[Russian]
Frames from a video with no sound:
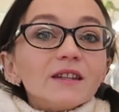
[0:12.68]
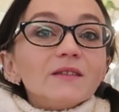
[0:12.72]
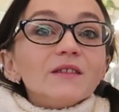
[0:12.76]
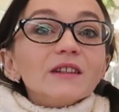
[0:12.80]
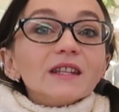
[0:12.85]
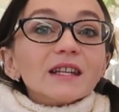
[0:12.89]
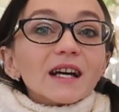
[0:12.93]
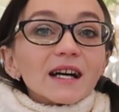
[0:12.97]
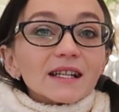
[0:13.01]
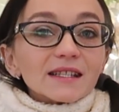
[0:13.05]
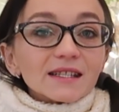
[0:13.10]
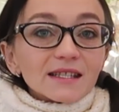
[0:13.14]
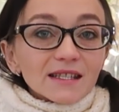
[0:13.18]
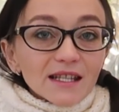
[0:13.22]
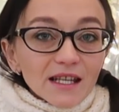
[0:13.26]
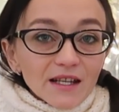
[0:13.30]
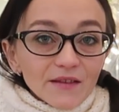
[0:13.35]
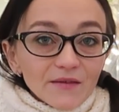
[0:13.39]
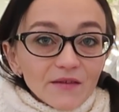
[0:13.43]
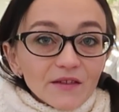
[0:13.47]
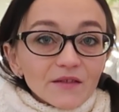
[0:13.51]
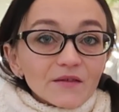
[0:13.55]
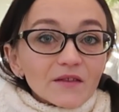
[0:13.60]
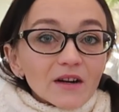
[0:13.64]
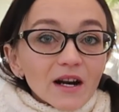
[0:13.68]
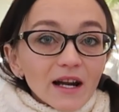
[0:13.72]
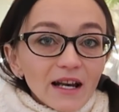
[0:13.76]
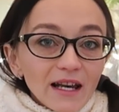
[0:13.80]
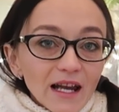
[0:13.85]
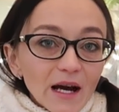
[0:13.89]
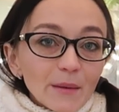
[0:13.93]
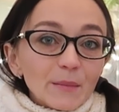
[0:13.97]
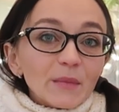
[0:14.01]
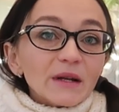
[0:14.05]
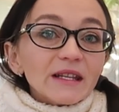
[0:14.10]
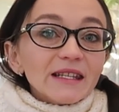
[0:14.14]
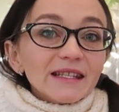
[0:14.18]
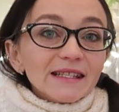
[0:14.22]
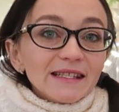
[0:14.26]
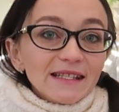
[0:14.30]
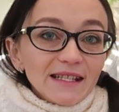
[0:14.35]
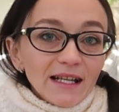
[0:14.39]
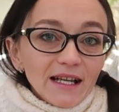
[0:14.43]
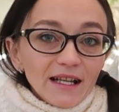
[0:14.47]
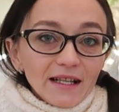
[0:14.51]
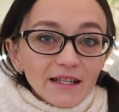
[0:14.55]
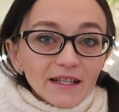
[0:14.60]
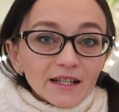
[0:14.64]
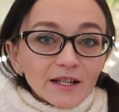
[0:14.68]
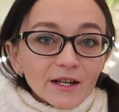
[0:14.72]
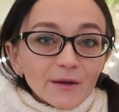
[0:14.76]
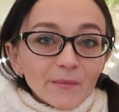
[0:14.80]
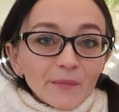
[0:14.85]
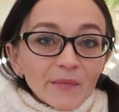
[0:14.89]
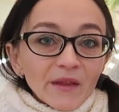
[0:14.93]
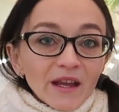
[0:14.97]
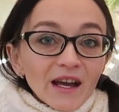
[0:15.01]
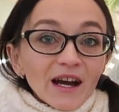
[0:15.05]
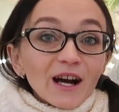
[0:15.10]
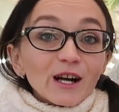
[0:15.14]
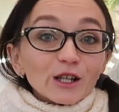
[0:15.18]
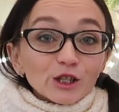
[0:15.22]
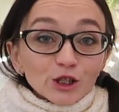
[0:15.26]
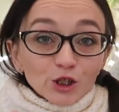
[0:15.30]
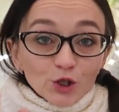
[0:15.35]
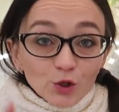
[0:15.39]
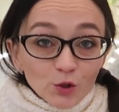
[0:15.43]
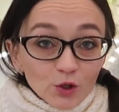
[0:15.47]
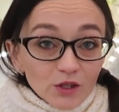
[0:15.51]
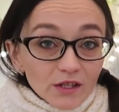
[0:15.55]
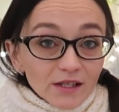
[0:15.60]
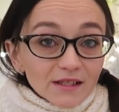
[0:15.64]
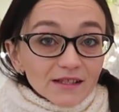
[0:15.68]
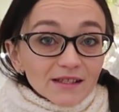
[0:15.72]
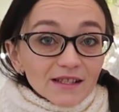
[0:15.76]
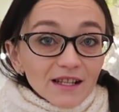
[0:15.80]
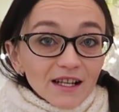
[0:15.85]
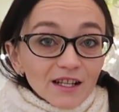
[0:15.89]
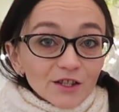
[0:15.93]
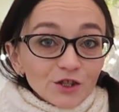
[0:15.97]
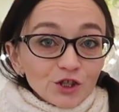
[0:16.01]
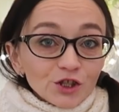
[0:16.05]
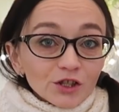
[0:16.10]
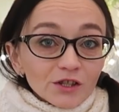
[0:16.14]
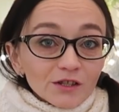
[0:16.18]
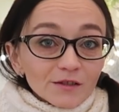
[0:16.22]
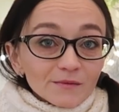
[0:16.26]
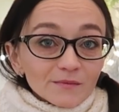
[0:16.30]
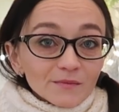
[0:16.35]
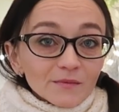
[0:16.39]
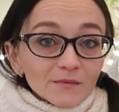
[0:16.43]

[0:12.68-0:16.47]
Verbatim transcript: 12 февраля, понедельник. А что это значит?